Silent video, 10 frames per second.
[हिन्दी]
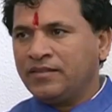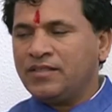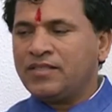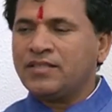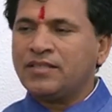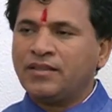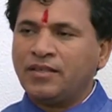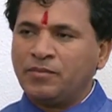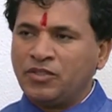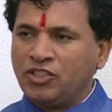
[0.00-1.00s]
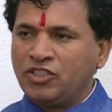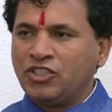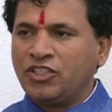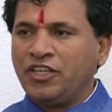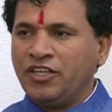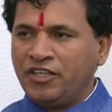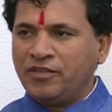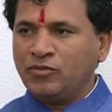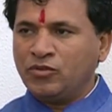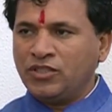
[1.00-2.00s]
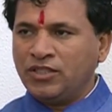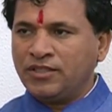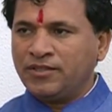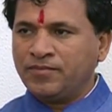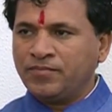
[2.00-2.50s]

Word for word: जिससे सत्तर प्रतिशत की इनकम होती है